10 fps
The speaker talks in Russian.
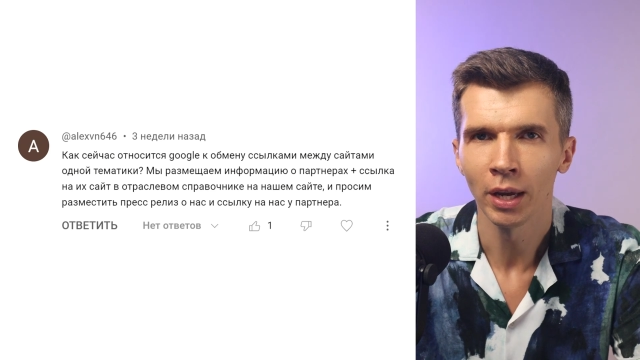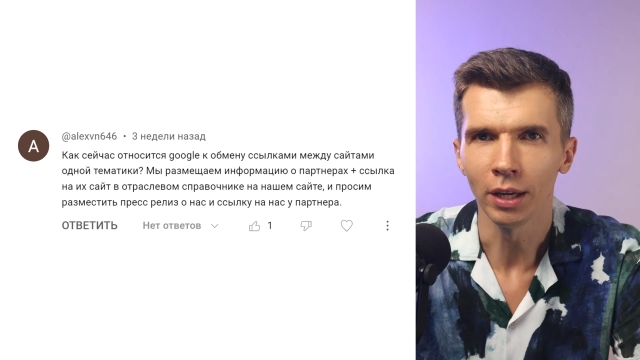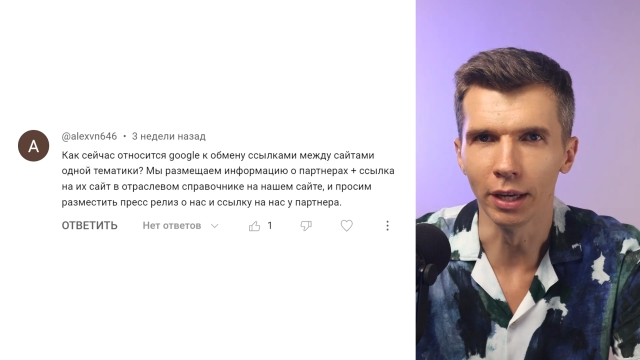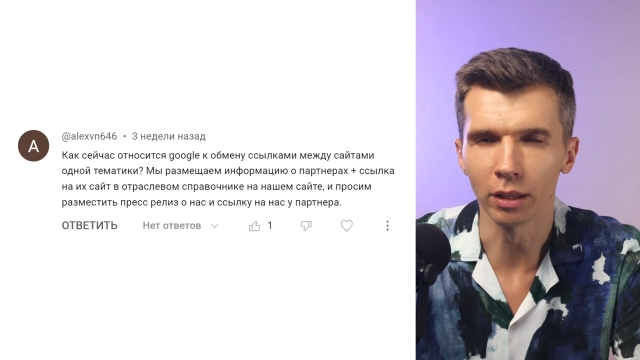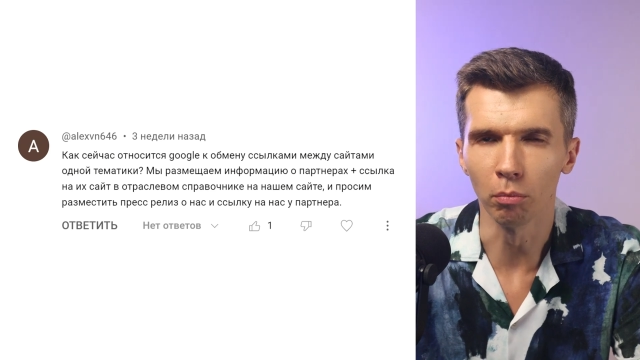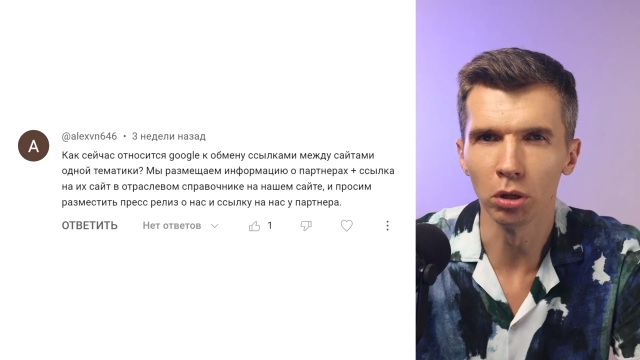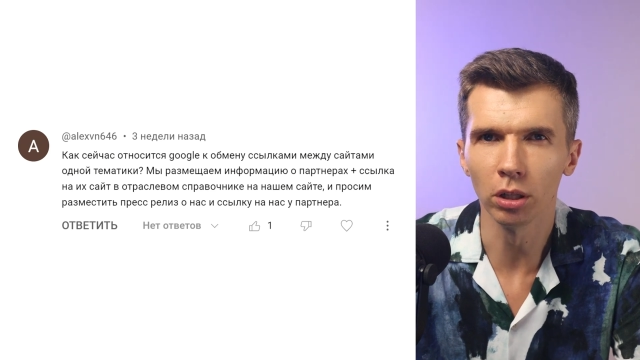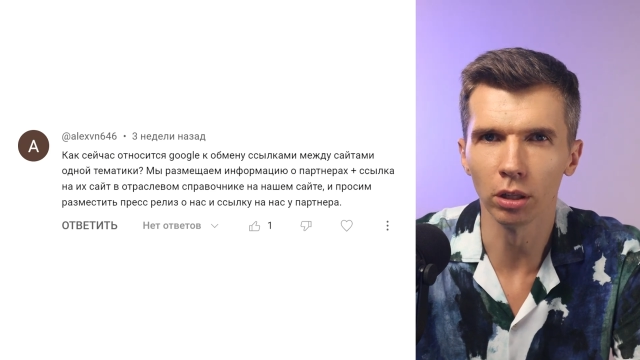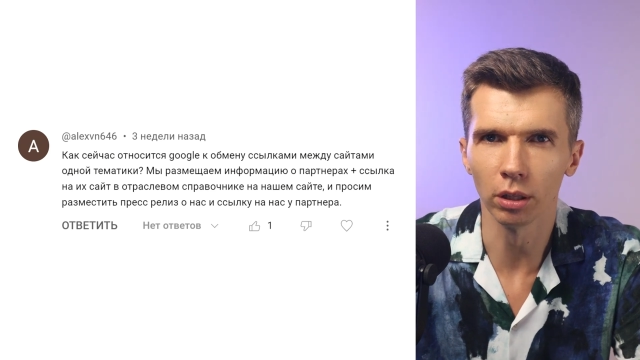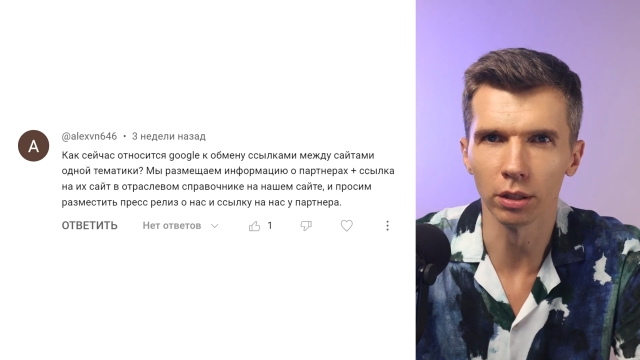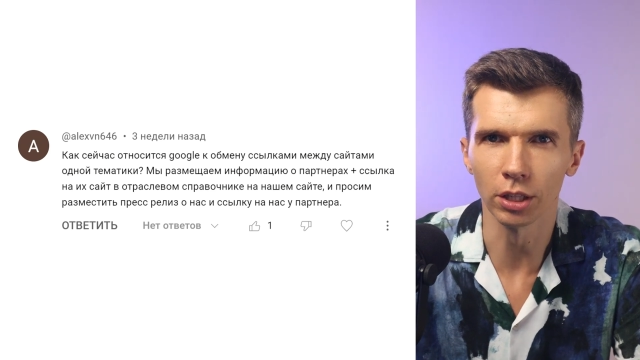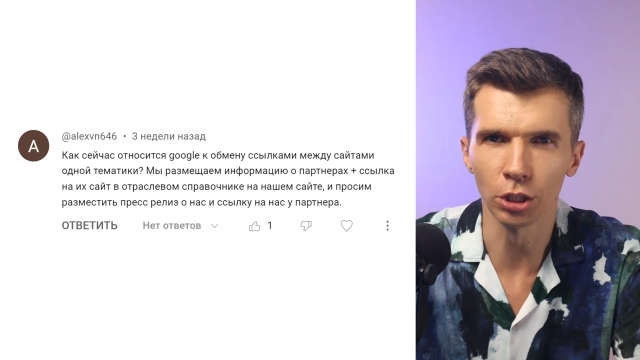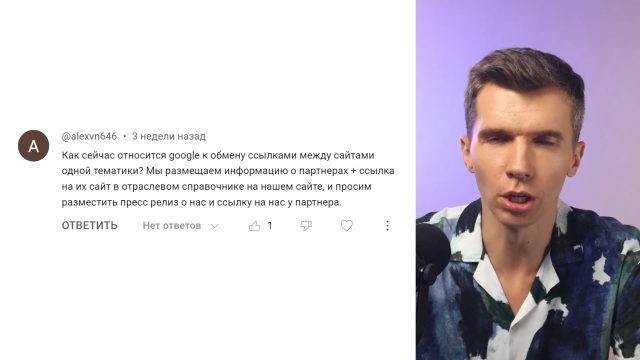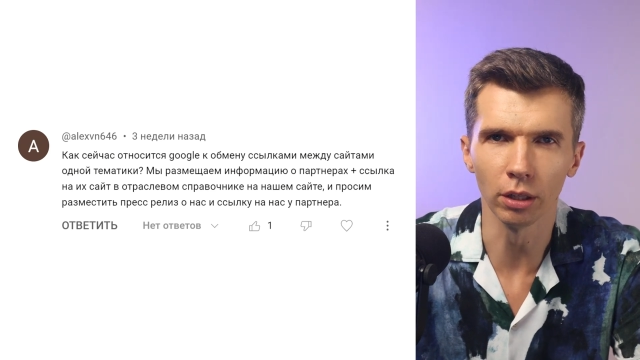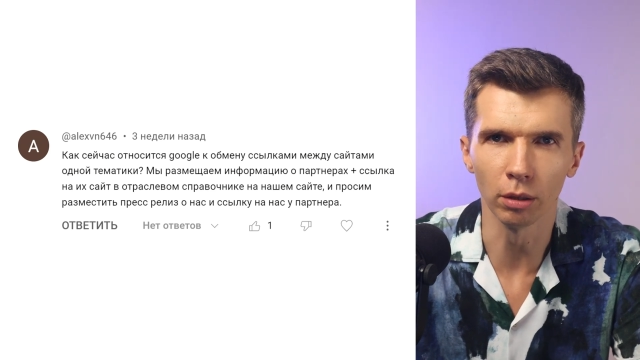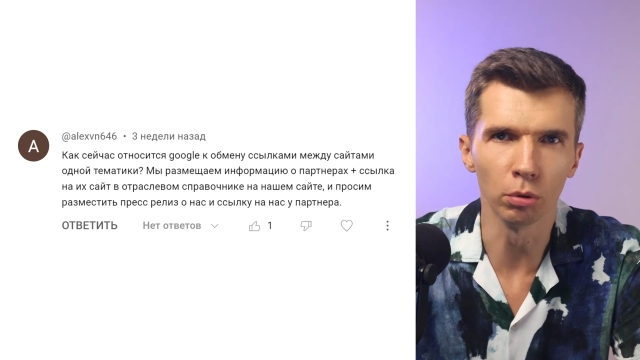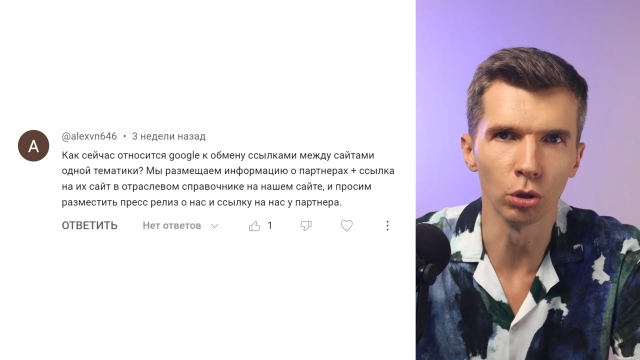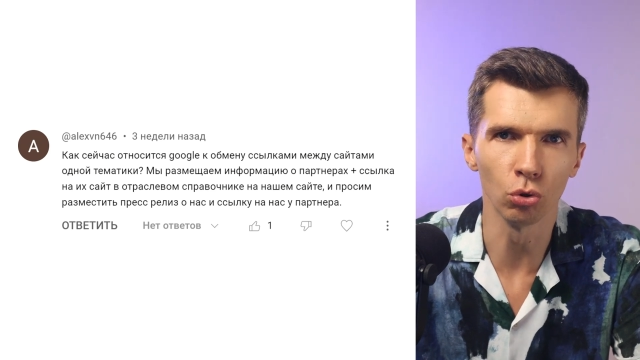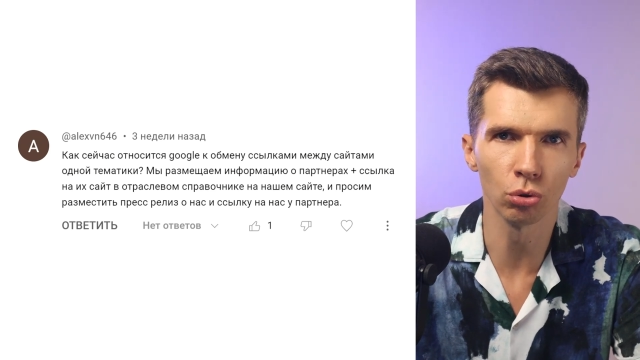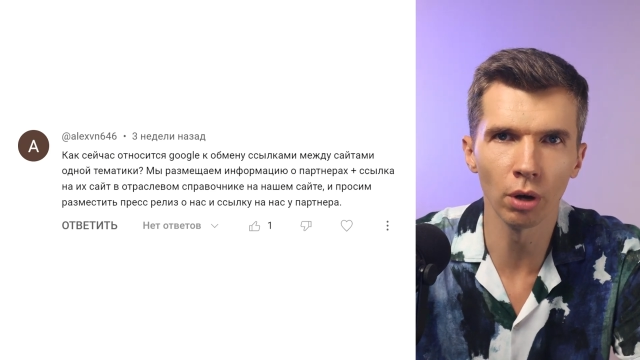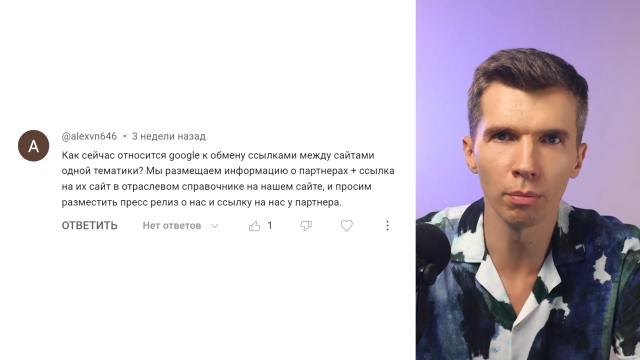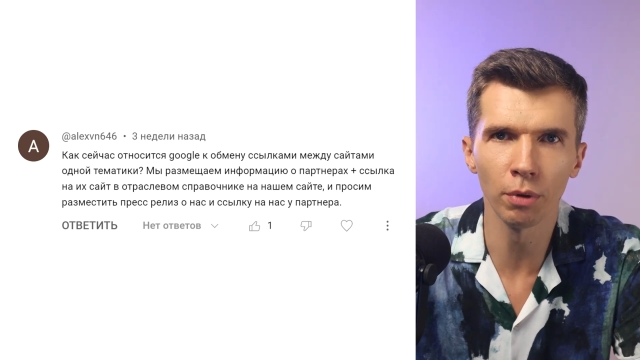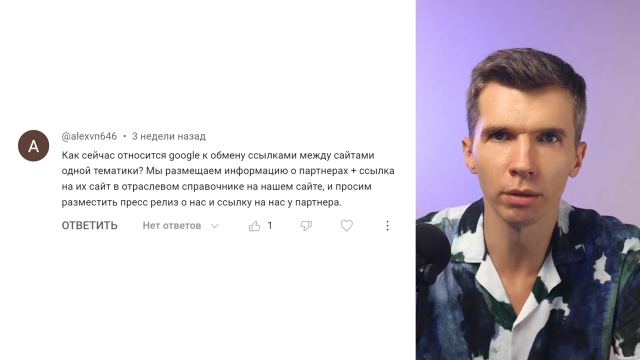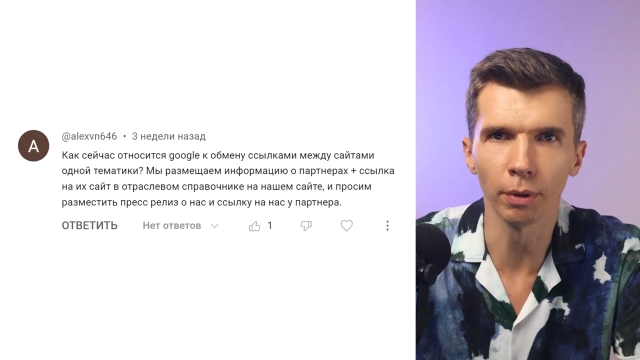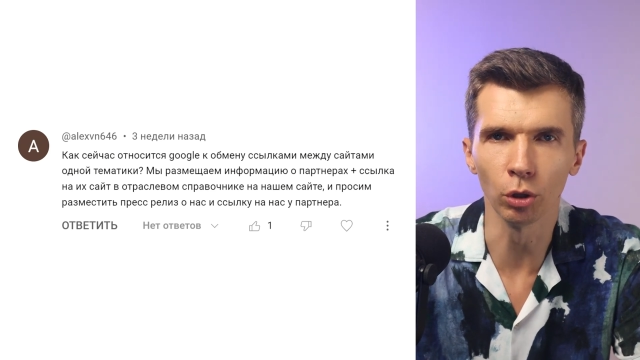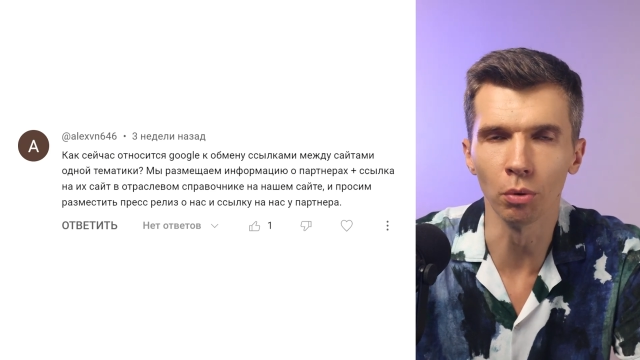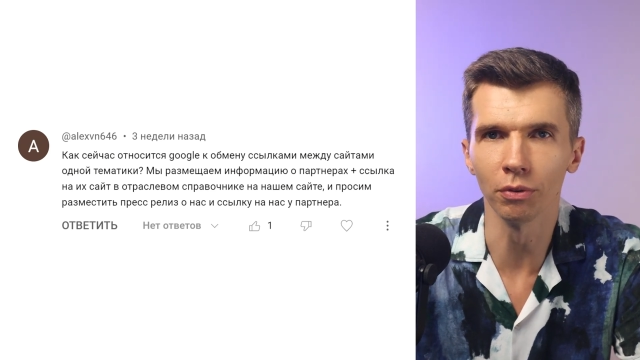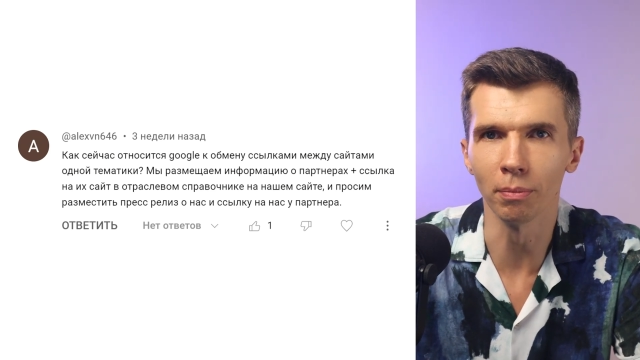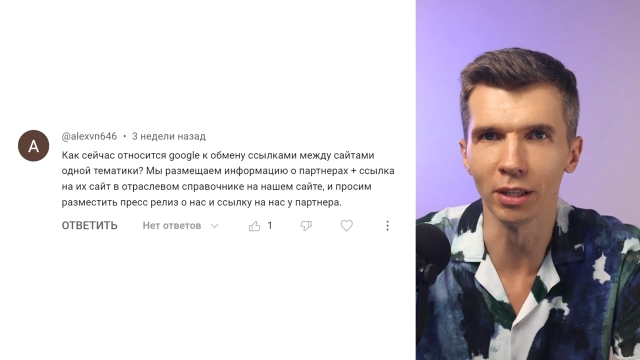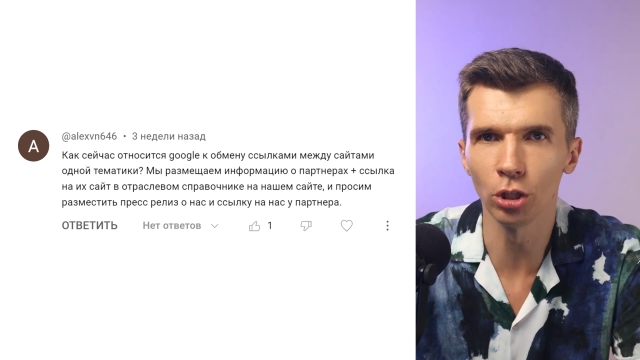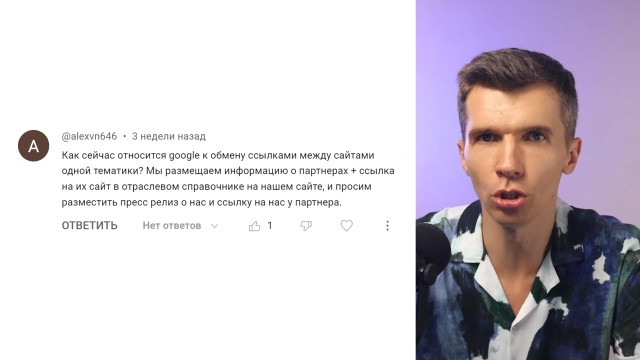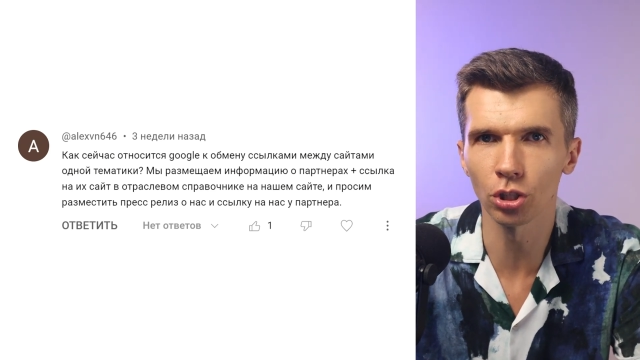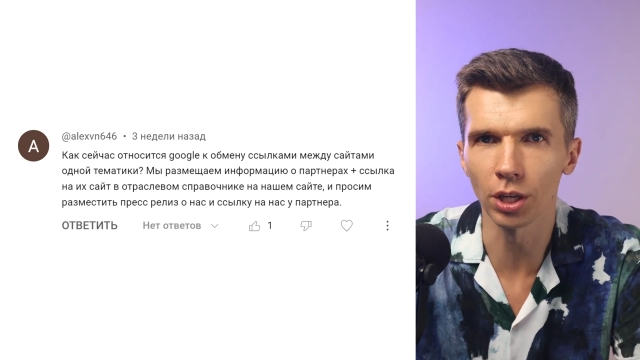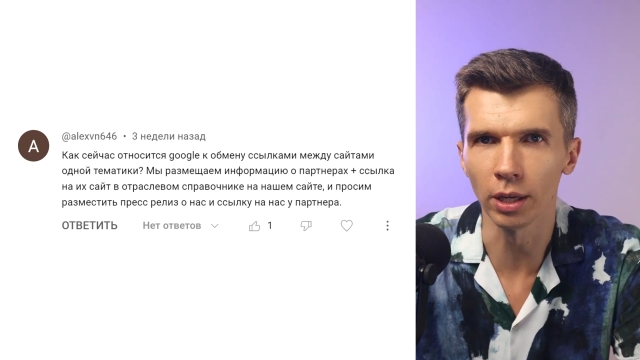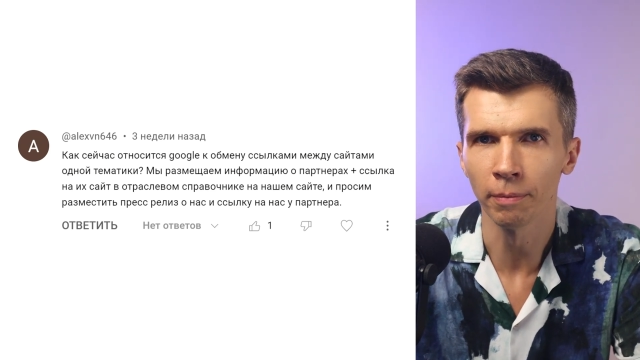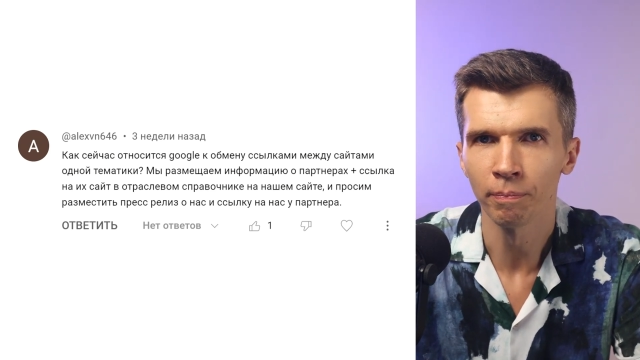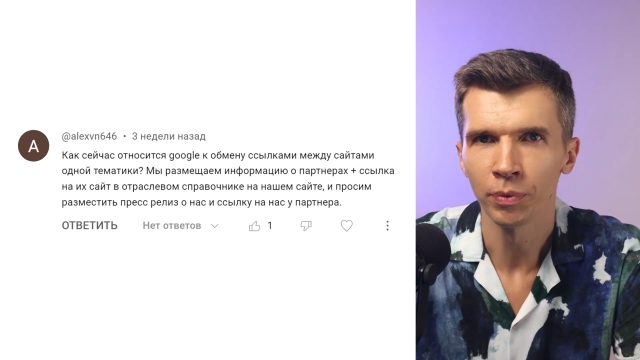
И это было, сначала это был ручной обмен, потом автоматический.